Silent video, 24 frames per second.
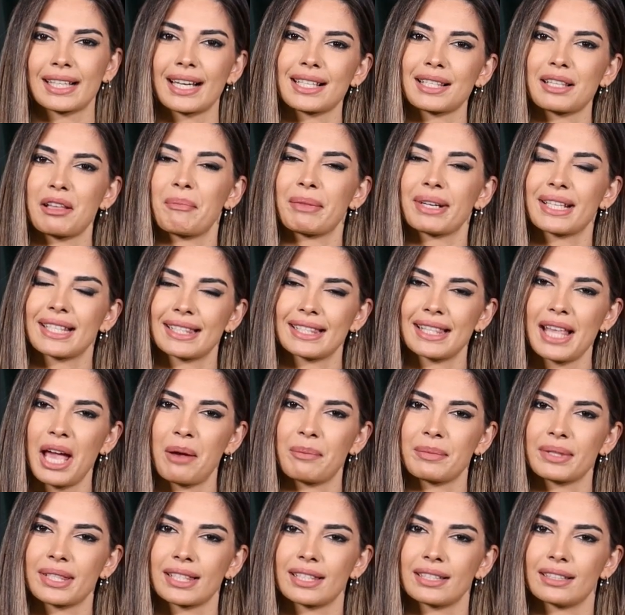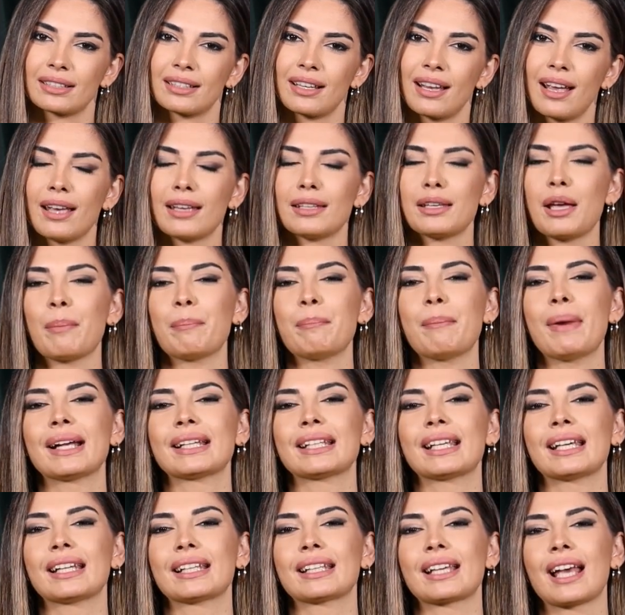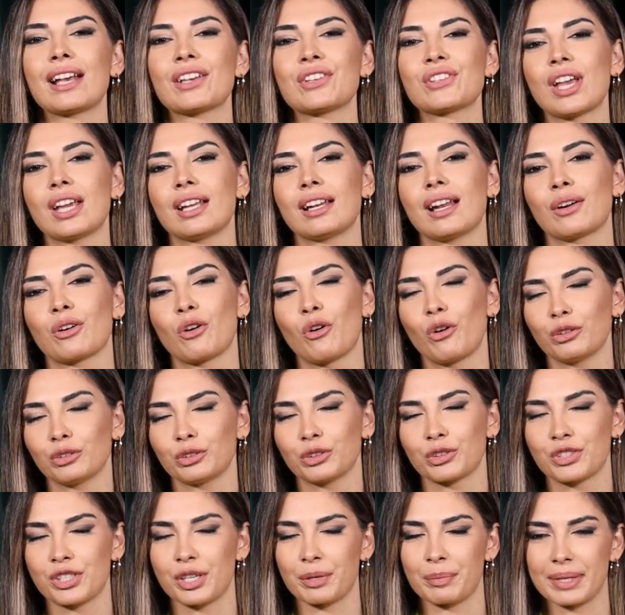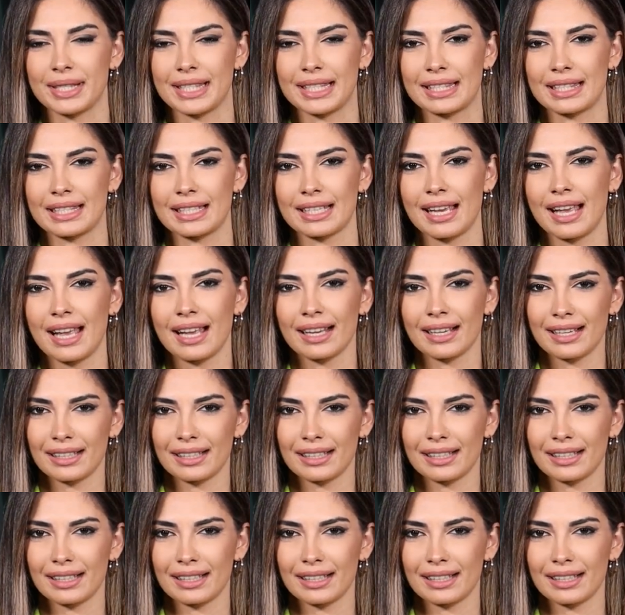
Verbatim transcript: kazanmak ister misin? Yapman gereken şeyler oldukça basit.